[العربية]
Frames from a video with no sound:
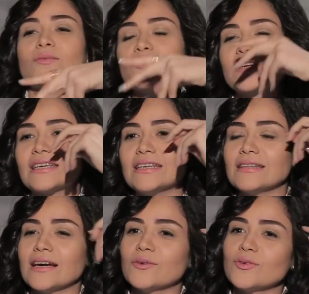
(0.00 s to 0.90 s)

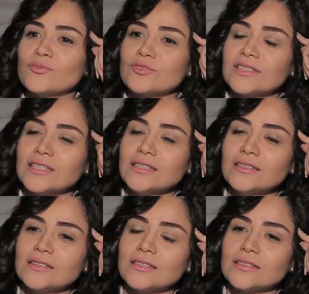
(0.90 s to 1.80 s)
المخرجين او
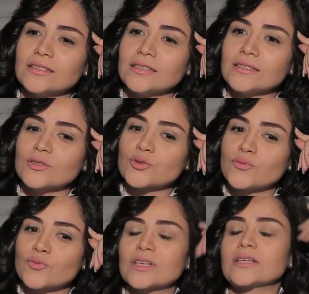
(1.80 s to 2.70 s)
المنتجين
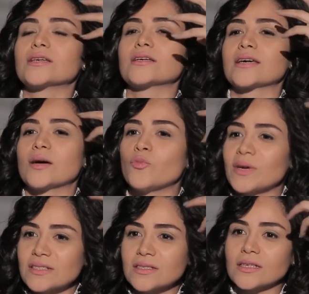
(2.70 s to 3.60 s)
يشوفوك
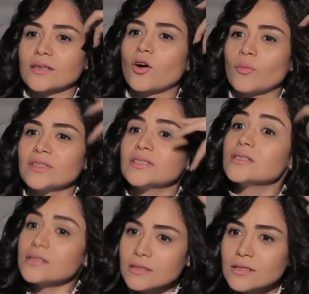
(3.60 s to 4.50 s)
كممثل
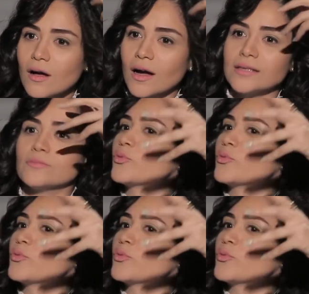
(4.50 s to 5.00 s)
كوميدي صاعد